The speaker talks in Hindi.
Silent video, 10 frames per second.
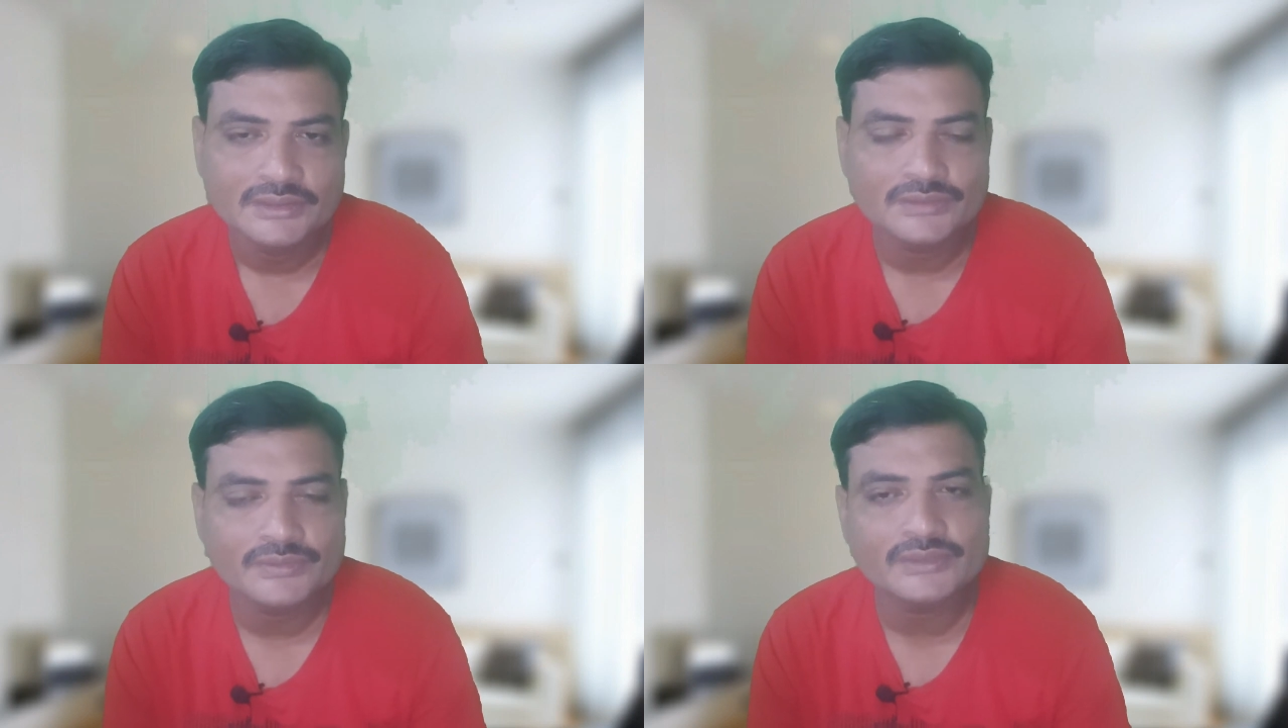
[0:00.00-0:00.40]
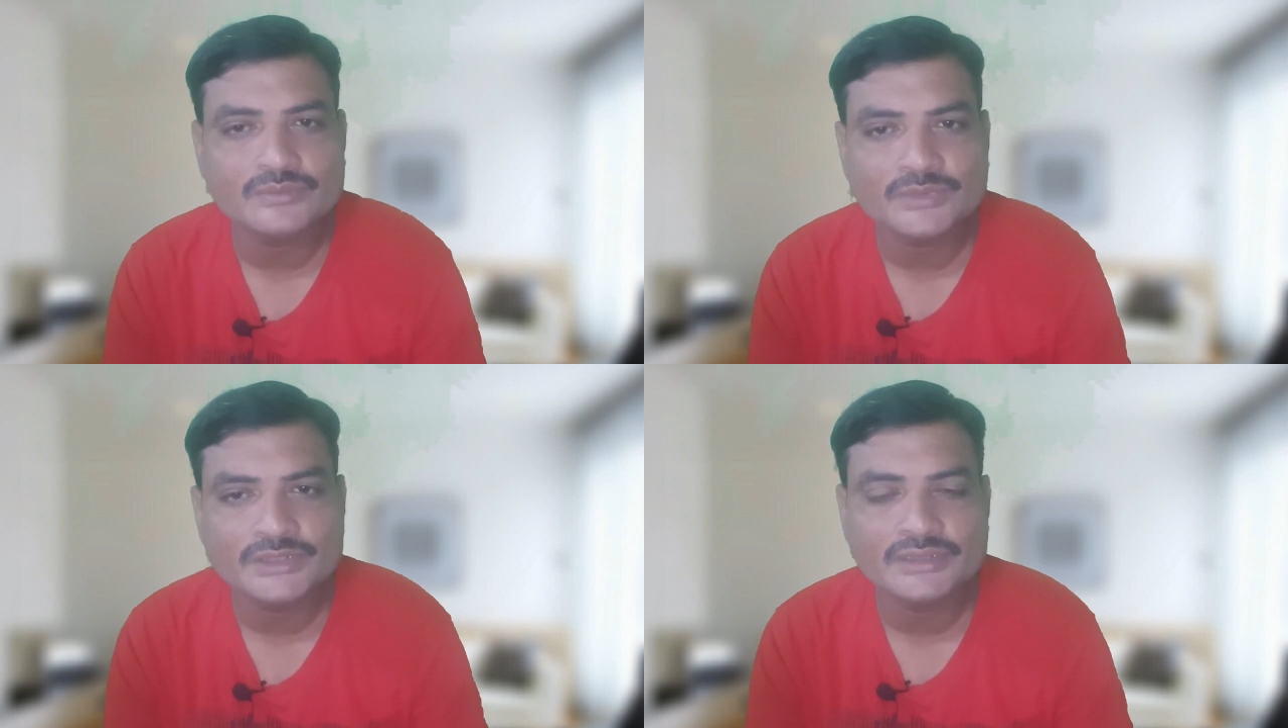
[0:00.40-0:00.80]
तो फ्रेंड्स
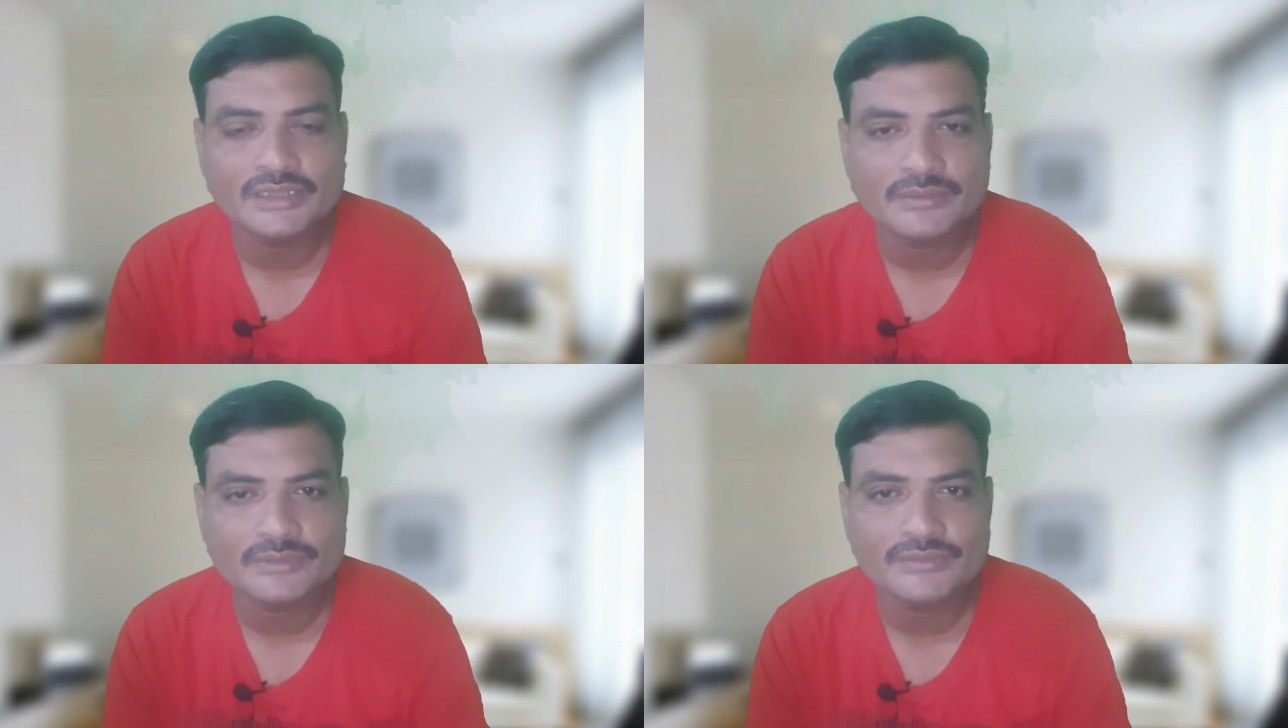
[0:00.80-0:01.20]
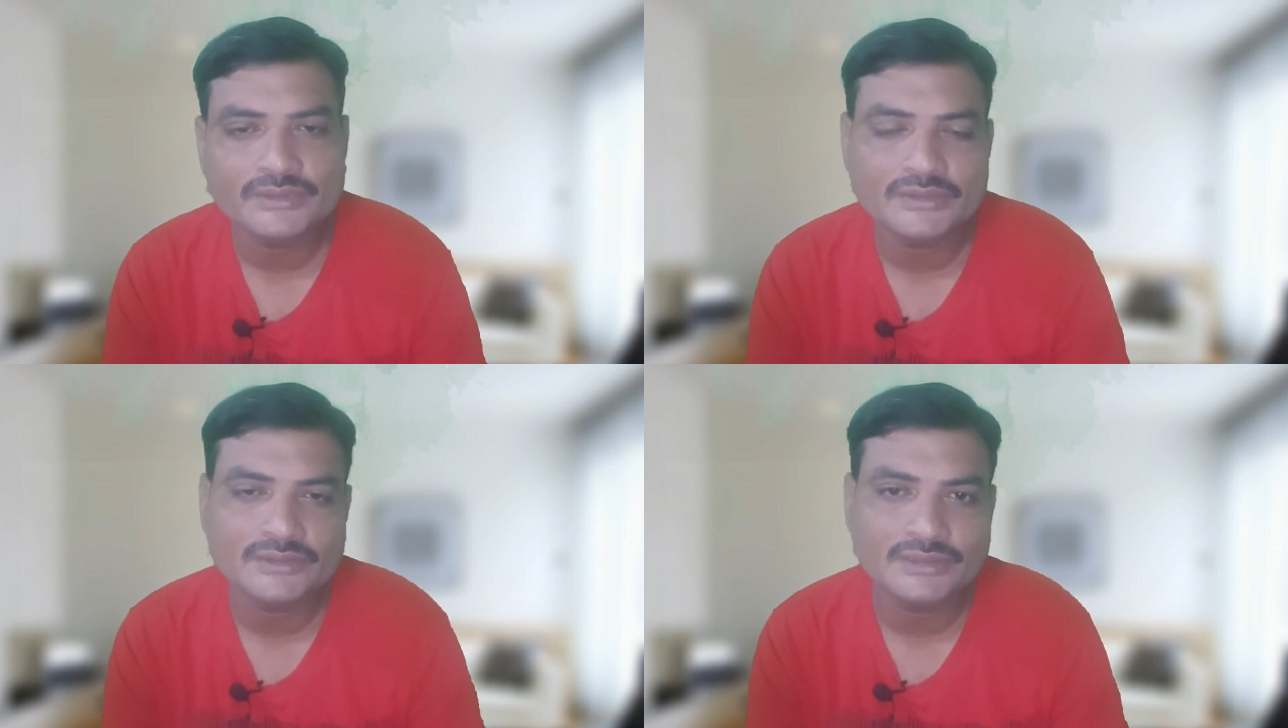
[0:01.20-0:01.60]
उम्मीद है कि आपको
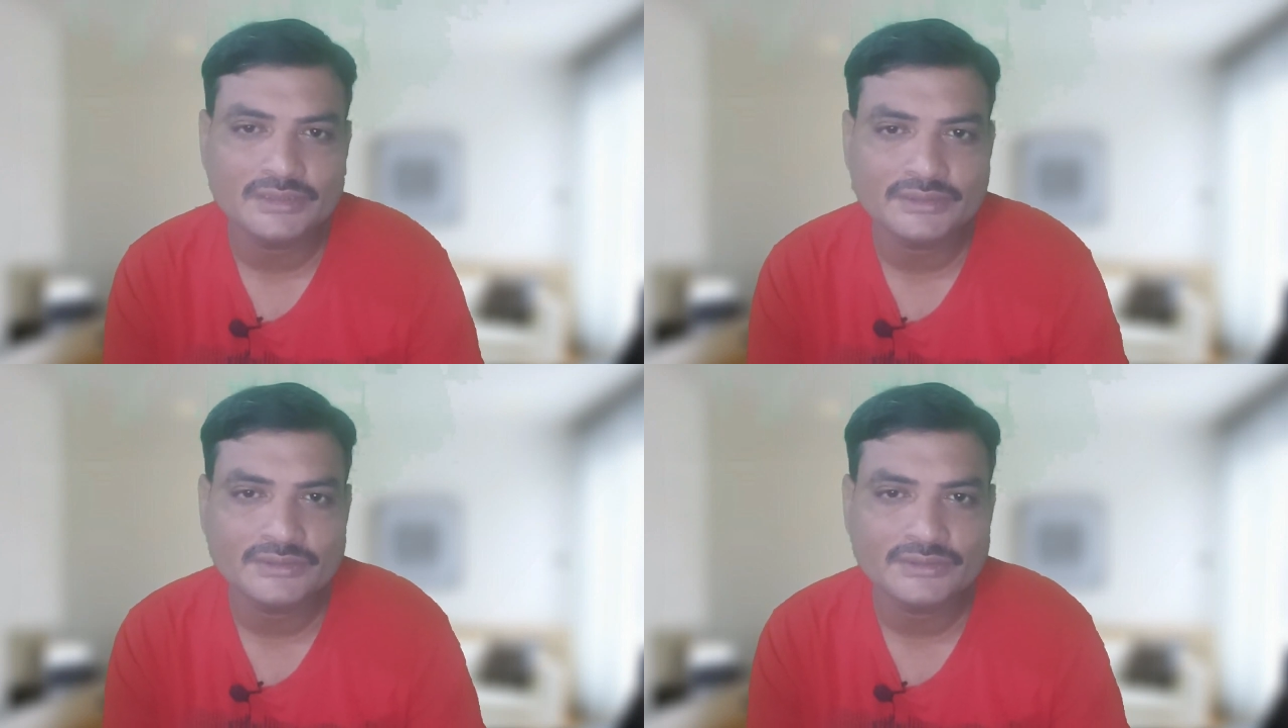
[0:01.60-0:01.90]
वीडियो अच्छी लगी